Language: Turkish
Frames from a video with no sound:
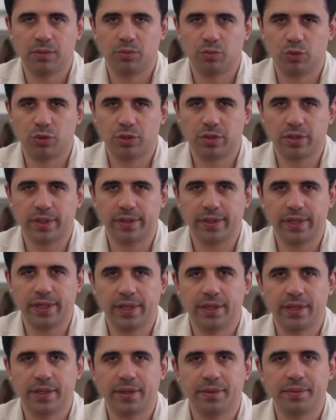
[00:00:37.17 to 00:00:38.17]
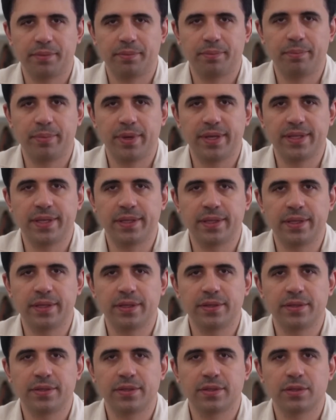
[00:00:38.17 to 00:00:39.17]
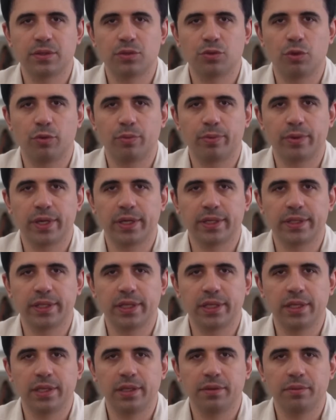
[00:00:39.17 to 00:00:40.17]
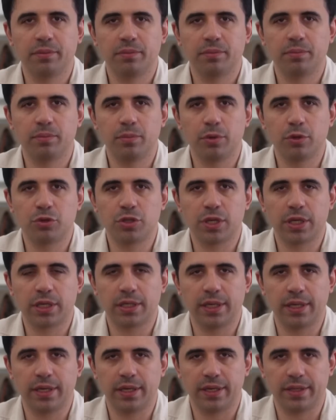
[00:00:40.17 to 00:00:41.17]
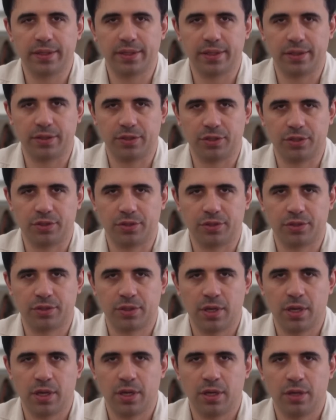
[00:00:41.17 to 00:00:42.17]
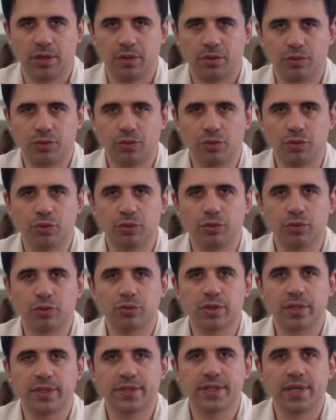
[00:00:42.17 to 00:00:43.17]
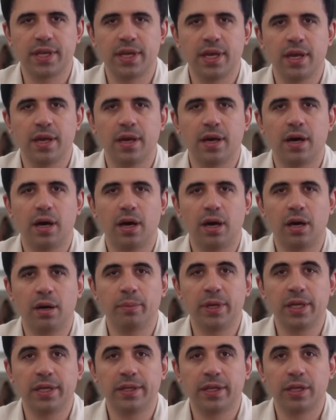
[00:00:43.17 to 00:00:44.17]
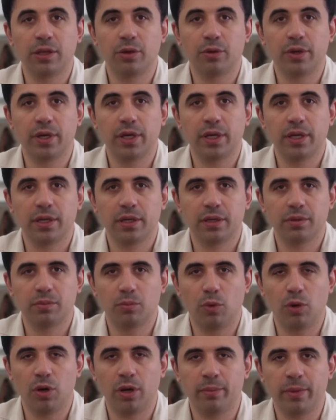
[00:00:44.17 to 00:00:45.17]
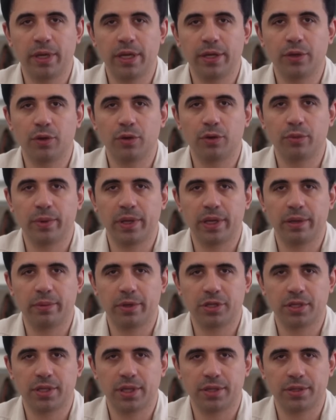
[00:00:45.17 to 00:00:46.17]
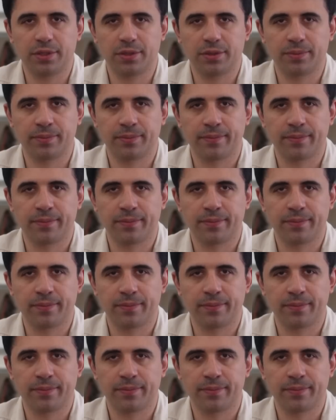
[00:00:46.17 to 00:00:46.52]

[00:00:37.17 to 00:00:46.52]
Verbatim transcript: Bu sırada bedeniniz topraktaki böceklerle tanışır. Ruhunuz ise ameline göre muamele görmeye başlar.